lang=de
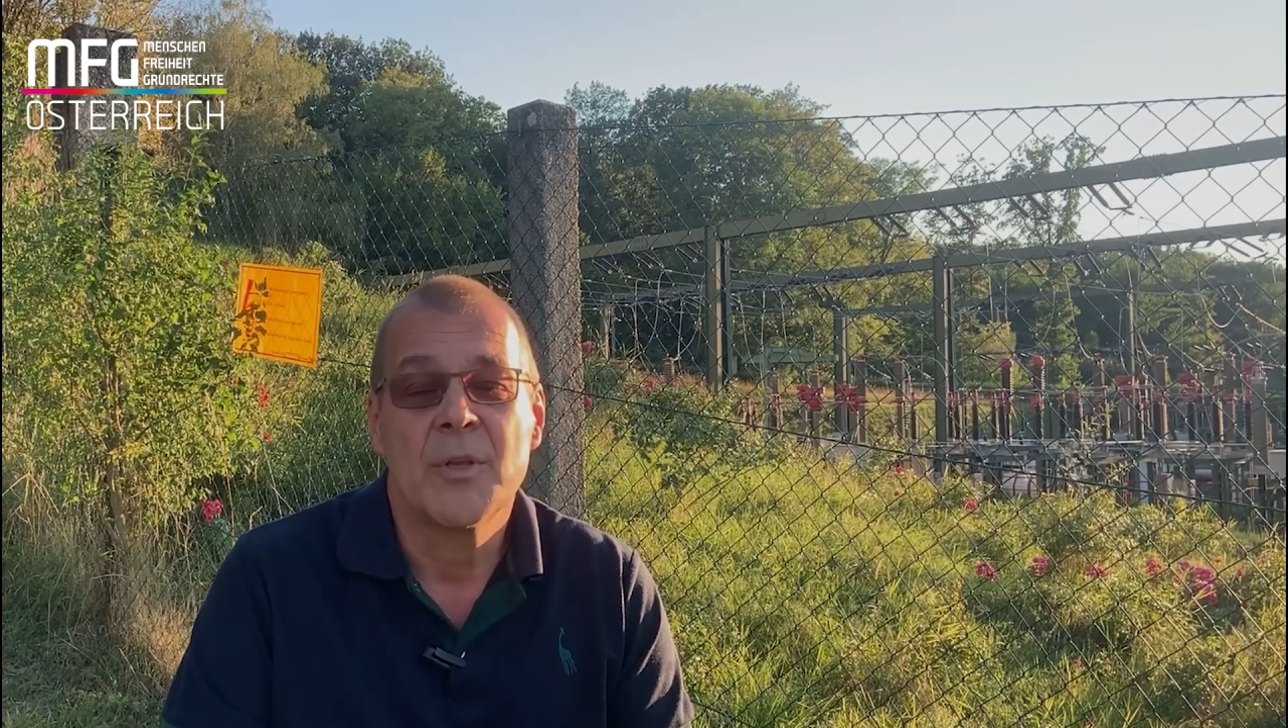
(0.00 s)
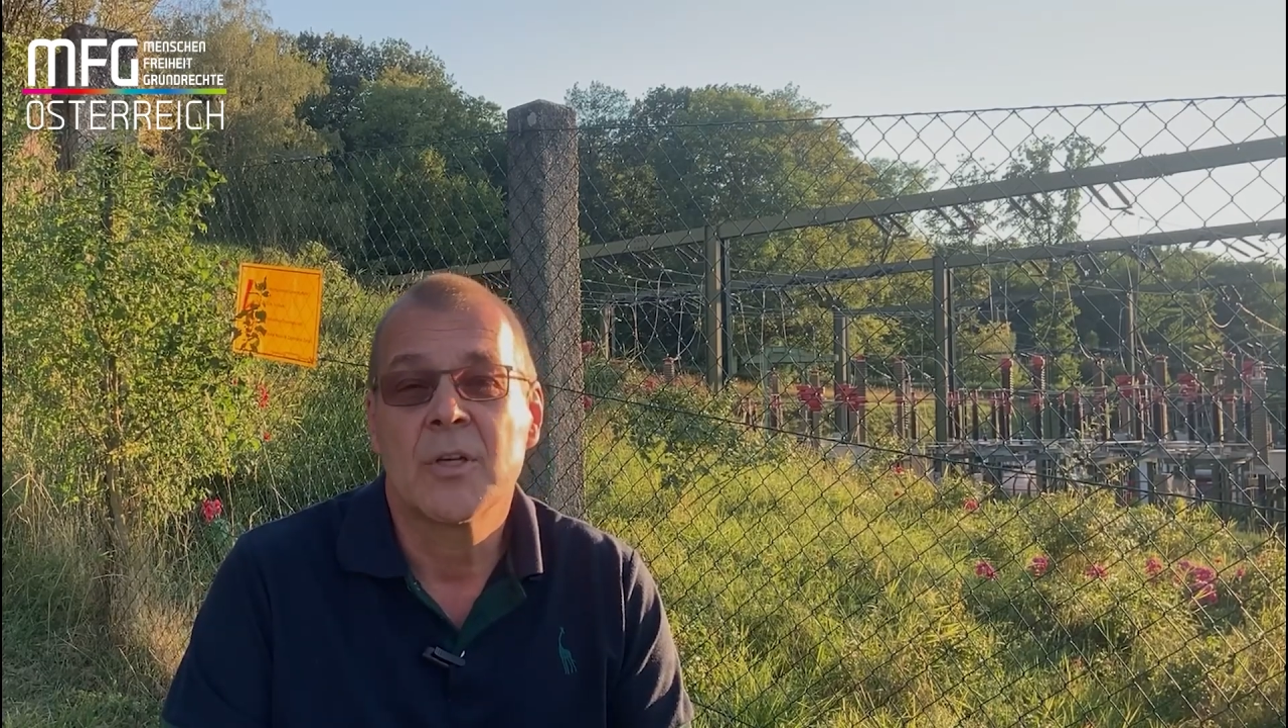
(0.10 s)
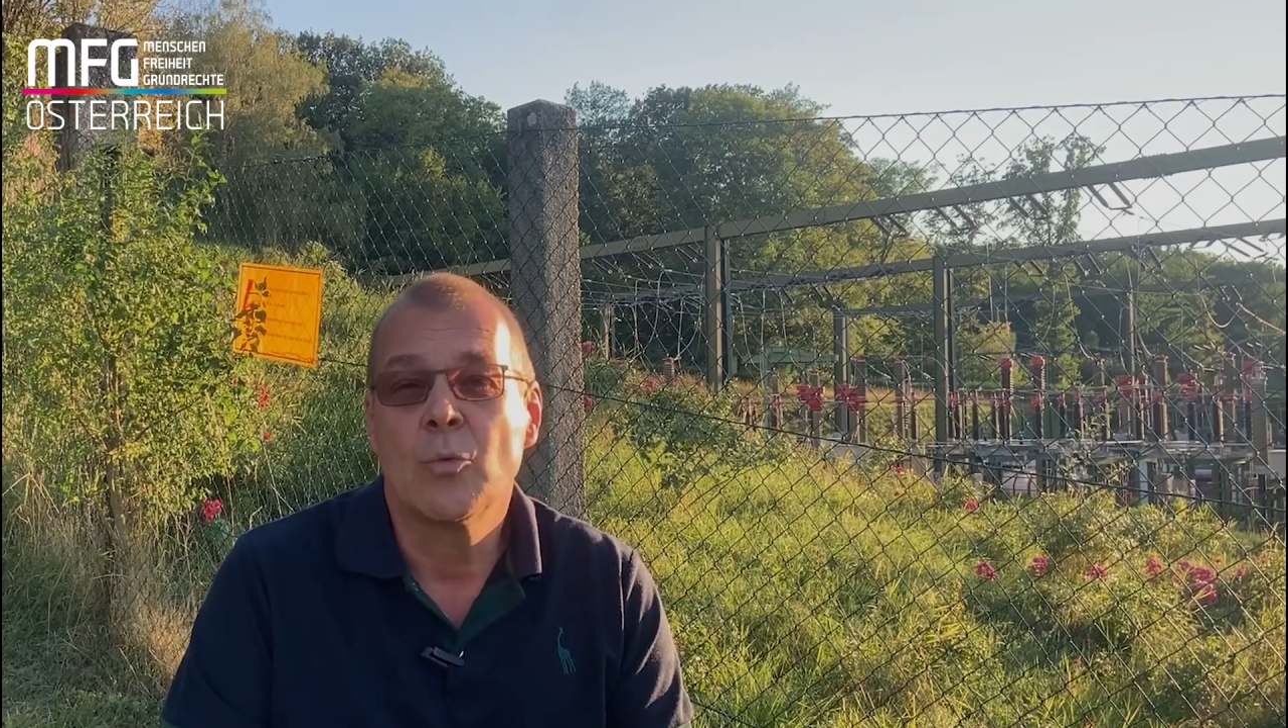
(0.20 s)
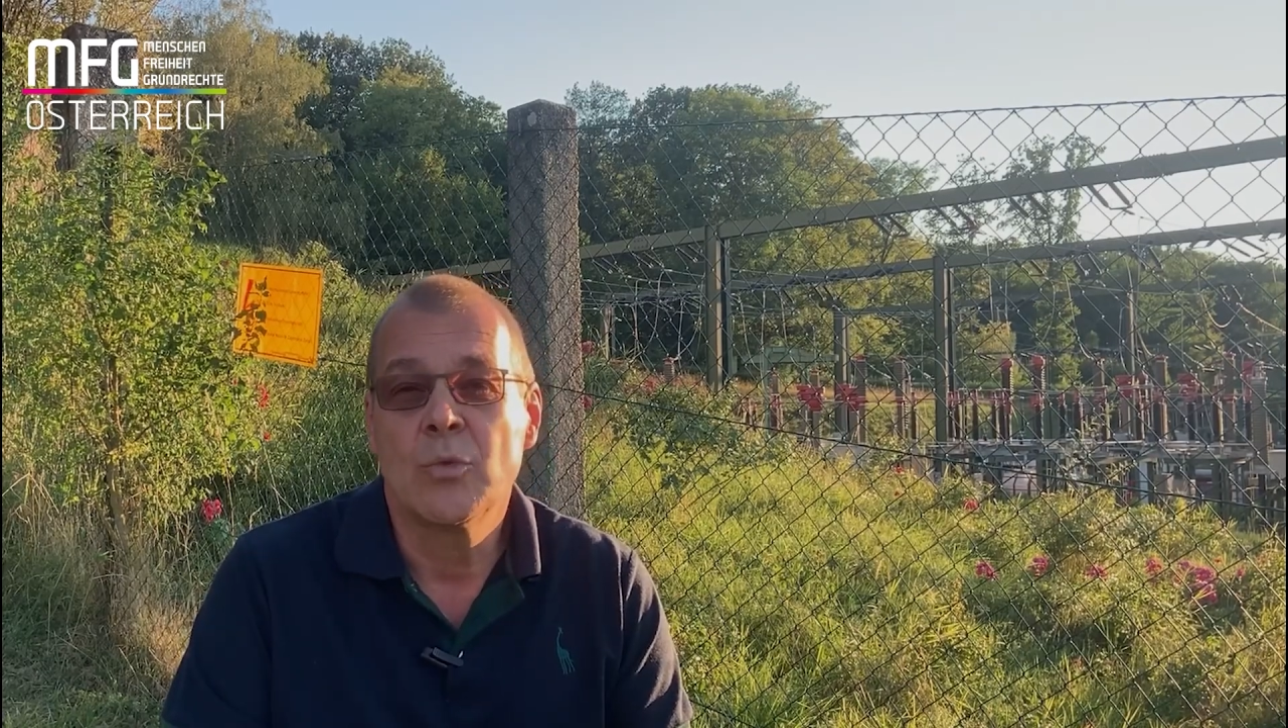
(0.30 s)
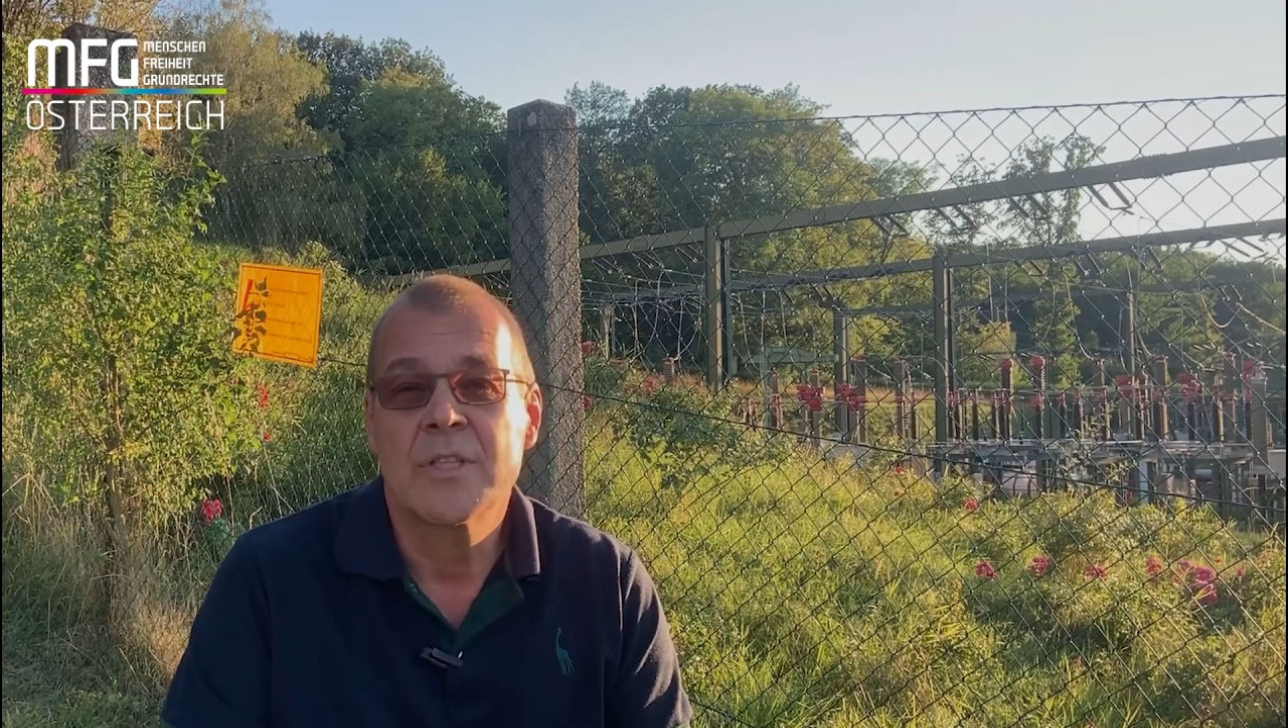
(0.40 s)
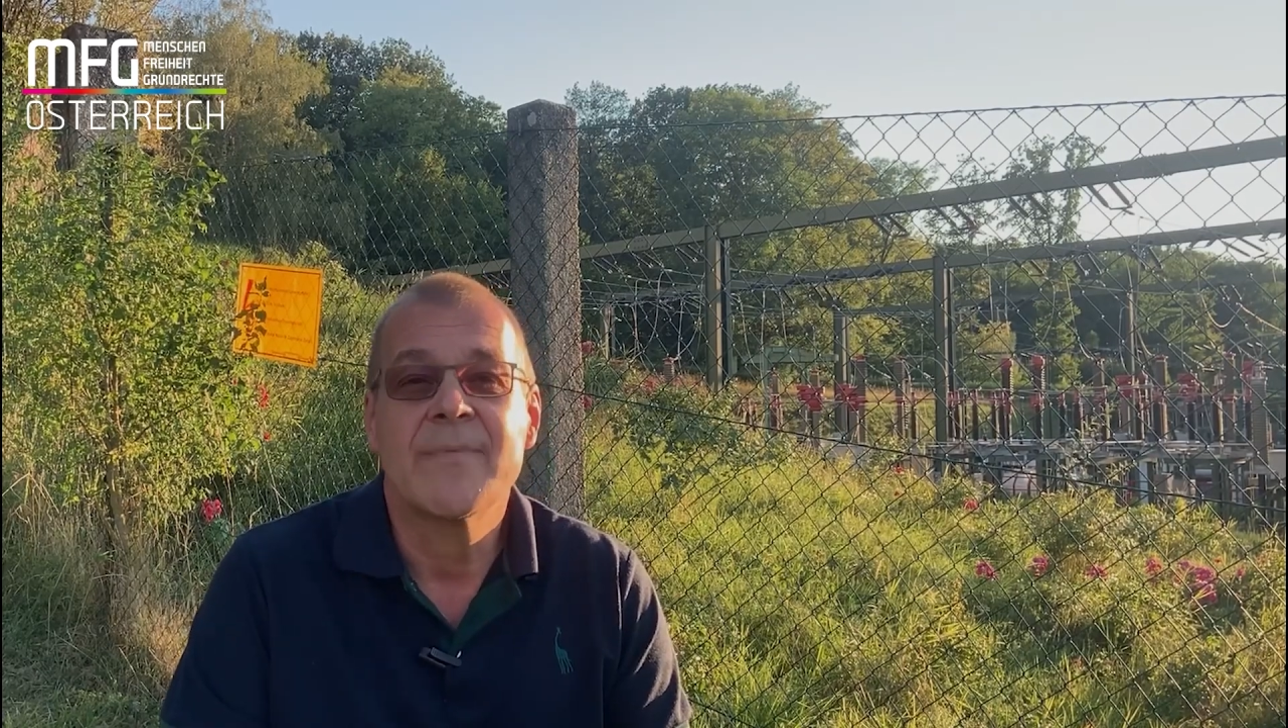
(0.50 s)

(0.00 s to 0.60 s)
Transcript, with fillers: mit rund